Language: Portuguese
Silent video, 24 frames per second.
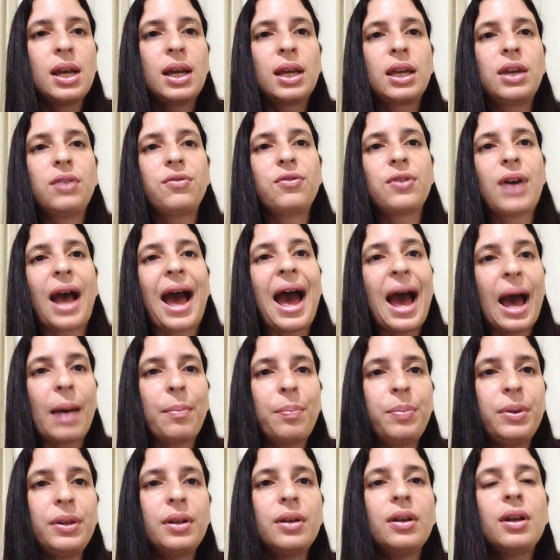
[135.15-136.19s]
que
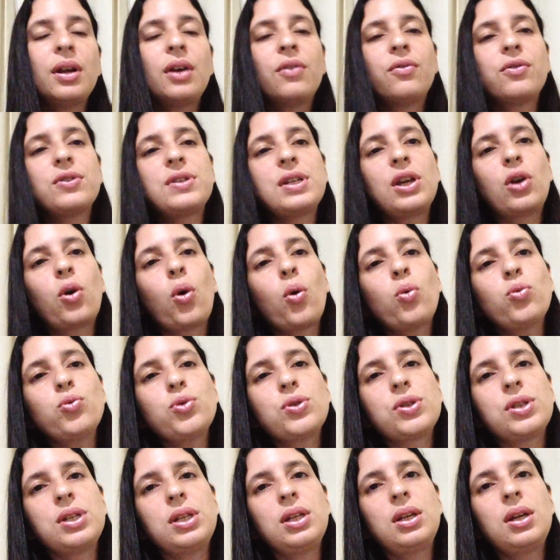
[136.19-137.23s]
rápida, você
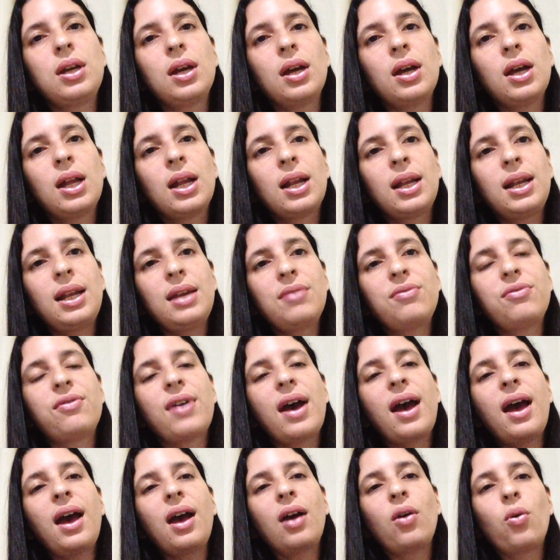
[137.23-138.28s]
consiga
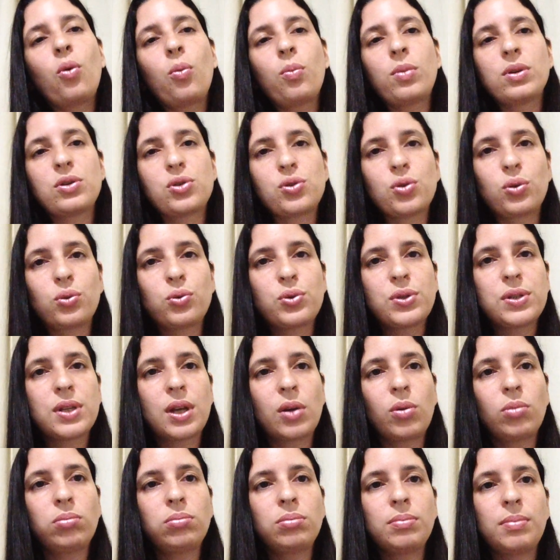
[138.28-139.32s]
levar uma
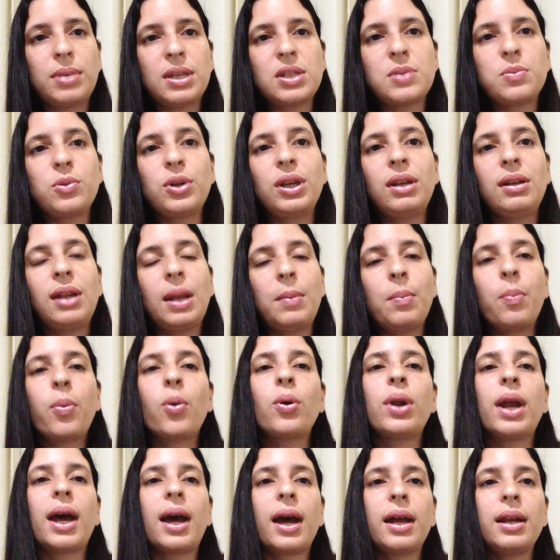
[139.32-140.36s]
solução, mesmo que
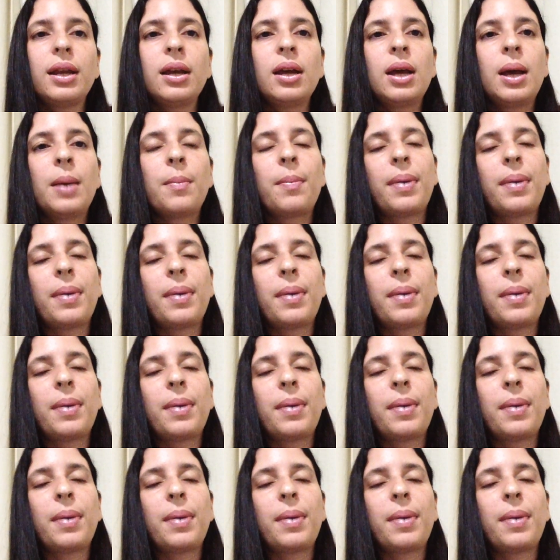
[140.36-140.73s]
temporária,